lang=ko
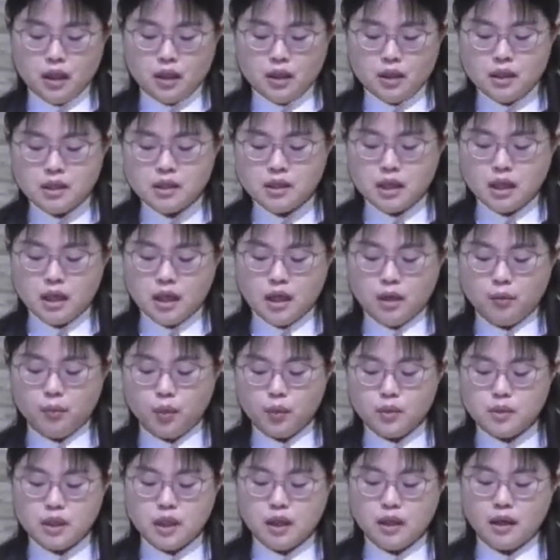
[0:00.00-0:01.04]
이제
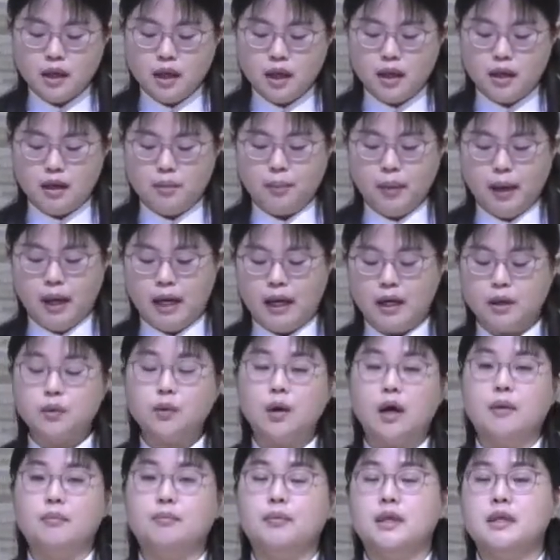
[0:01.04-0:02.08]
모세가
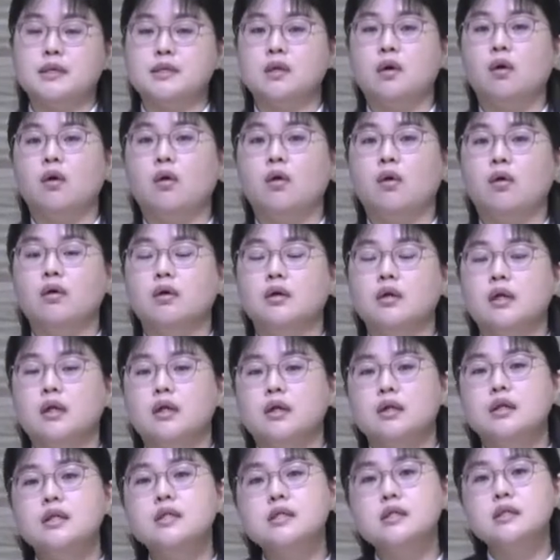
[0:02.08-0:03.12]
바로 앞에서
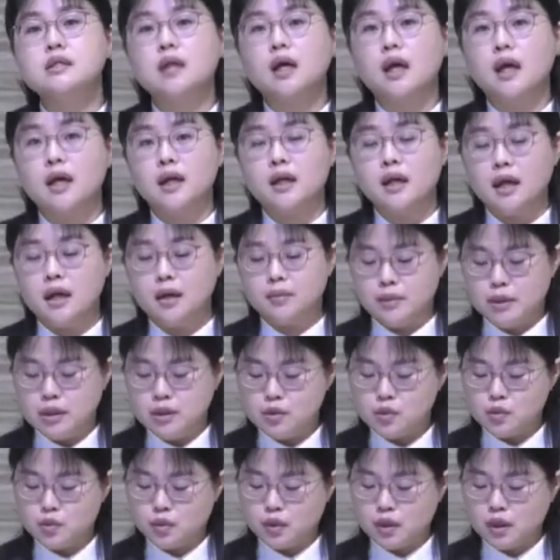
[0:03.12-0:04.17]
이스라엘의
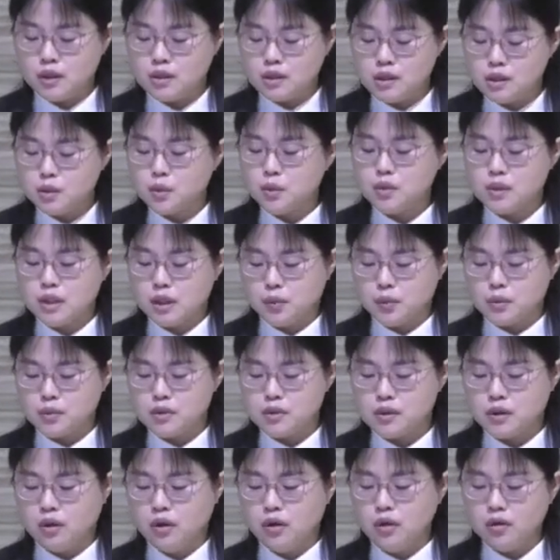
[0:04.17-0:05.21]
민족의
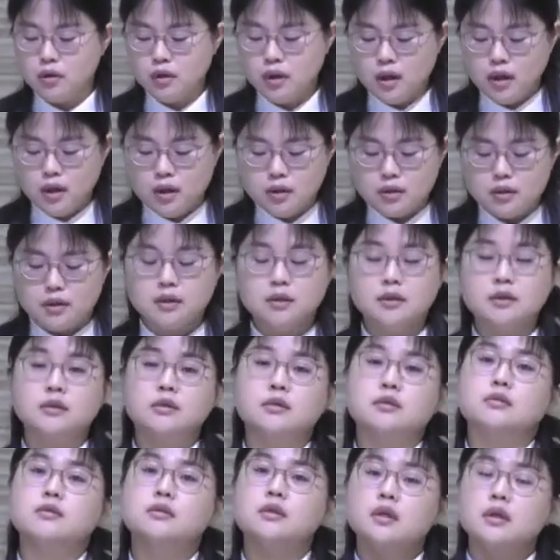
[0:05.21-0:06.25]
지도자로서
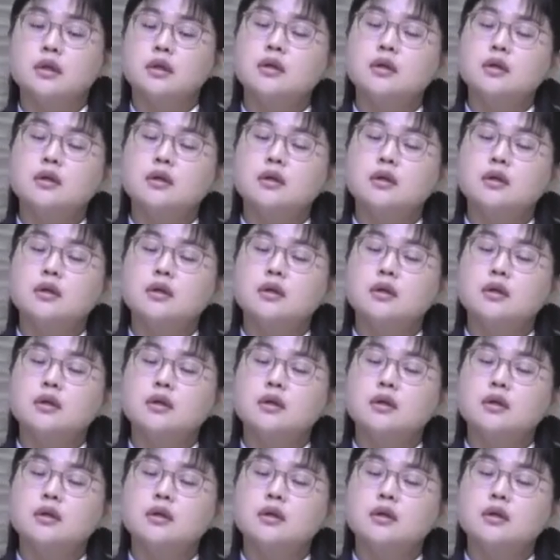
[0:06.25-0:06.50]
그